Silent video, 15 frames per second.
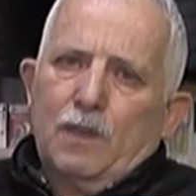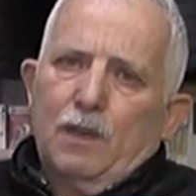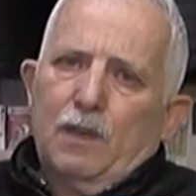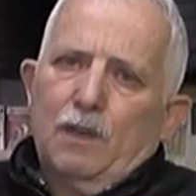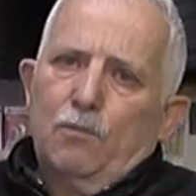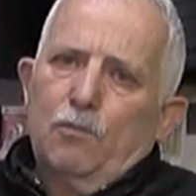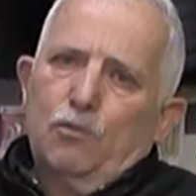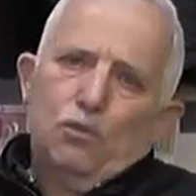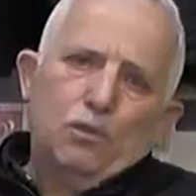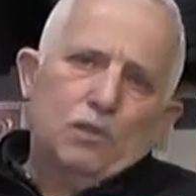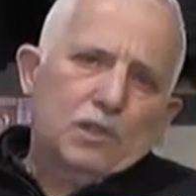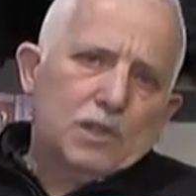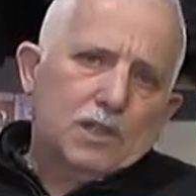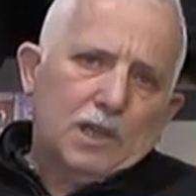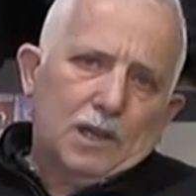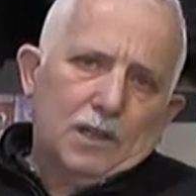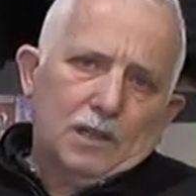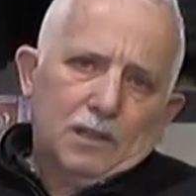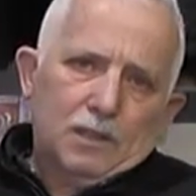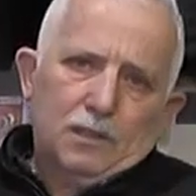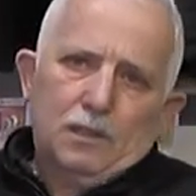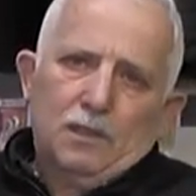e, bütün
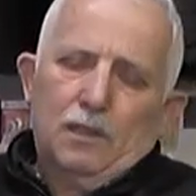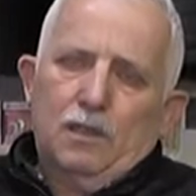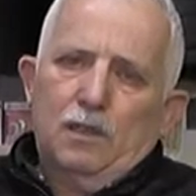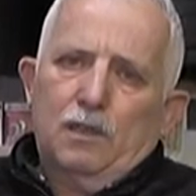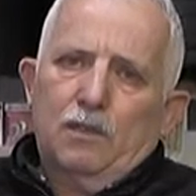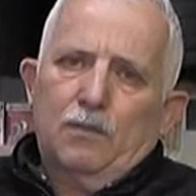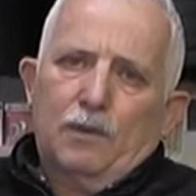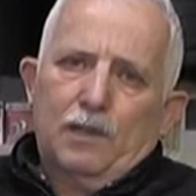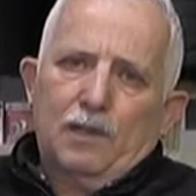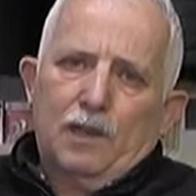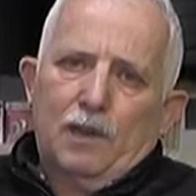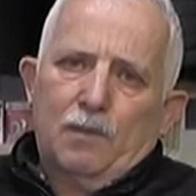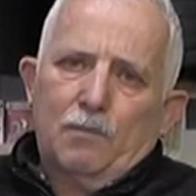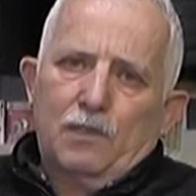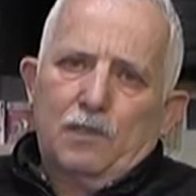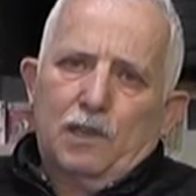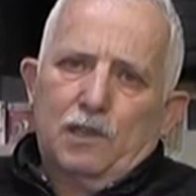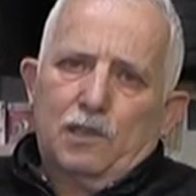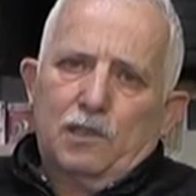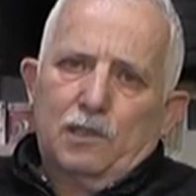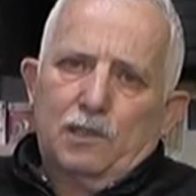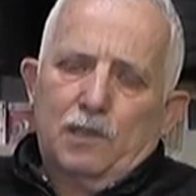insanlığın e, faydalanması
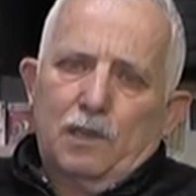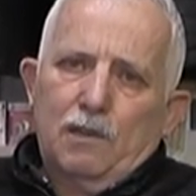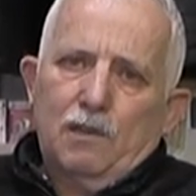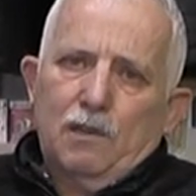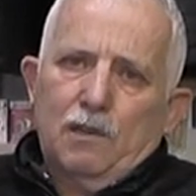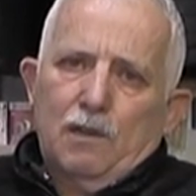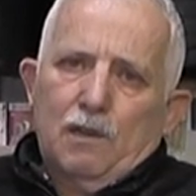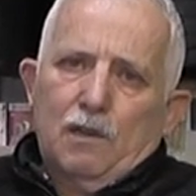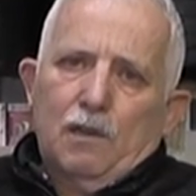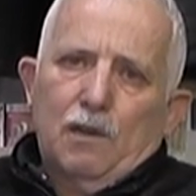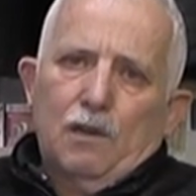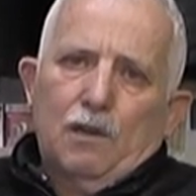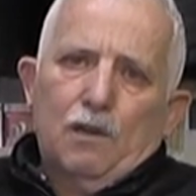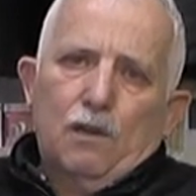açısından e,